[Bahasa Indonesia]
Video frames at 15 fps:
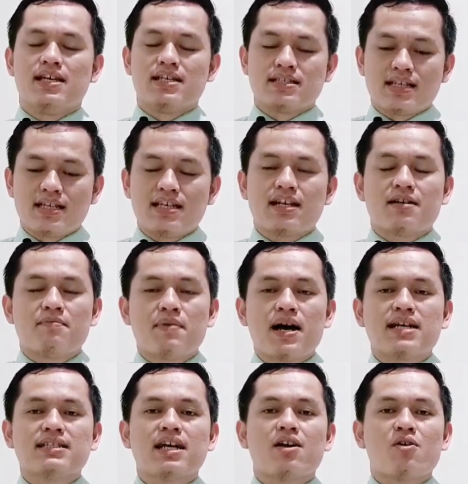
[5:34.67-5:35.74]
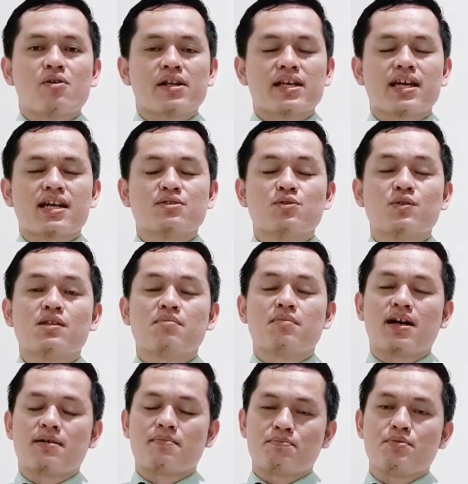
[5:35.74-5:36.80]
Sehingga banyak orang yang sulit
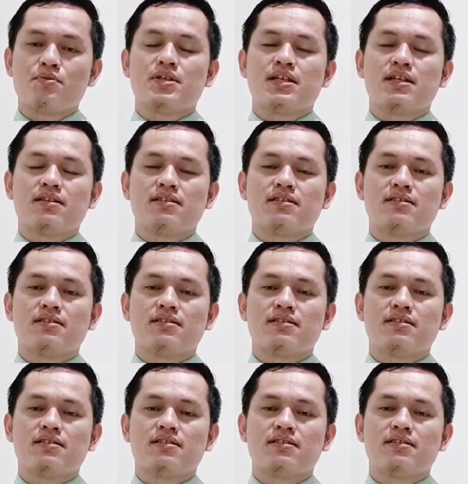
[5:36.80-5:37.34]
mengampuni.